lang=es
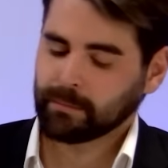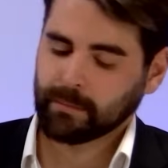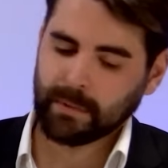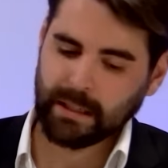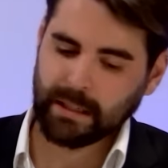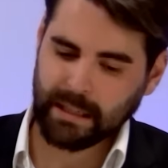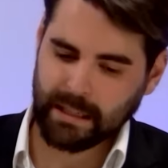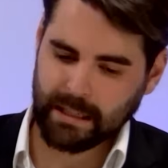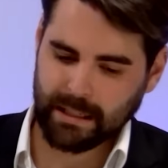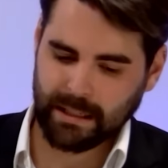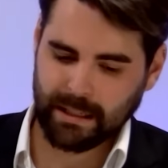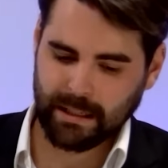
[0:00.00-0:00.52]

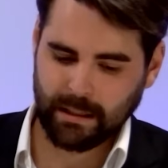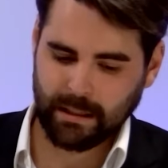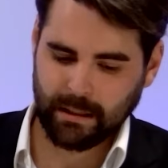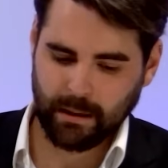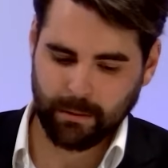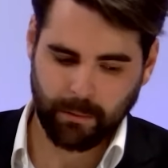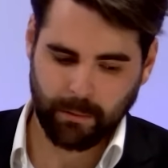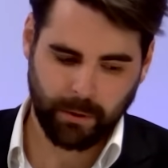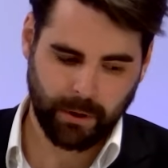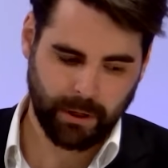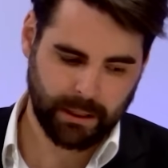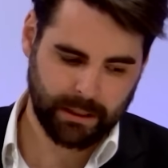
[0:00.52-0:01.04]
es
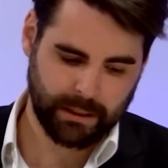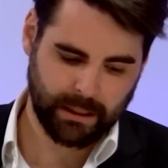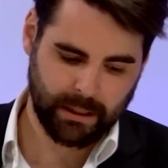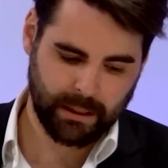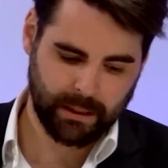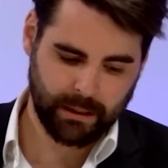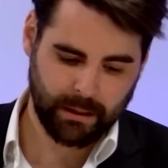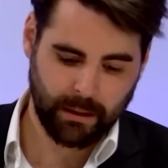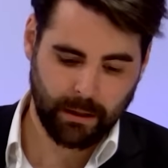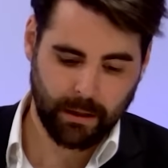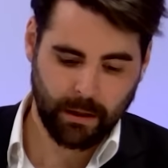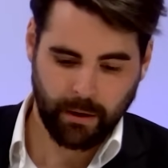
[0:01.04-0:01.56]
democrática.
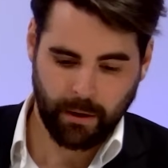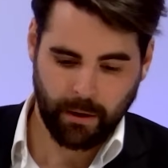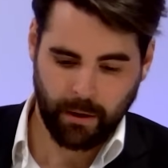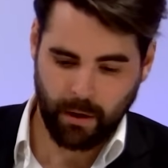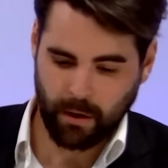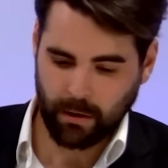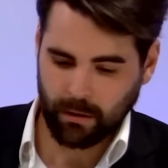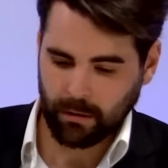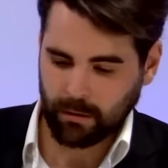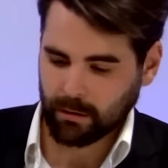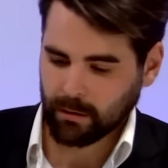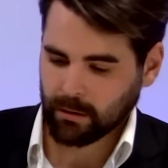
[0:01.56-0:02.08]

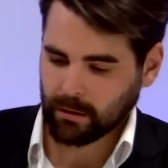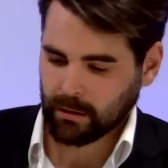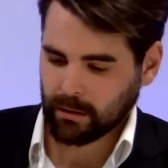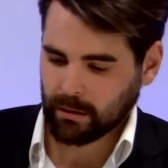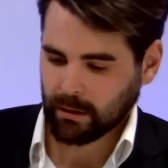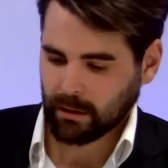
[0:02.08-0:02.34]
No, eh,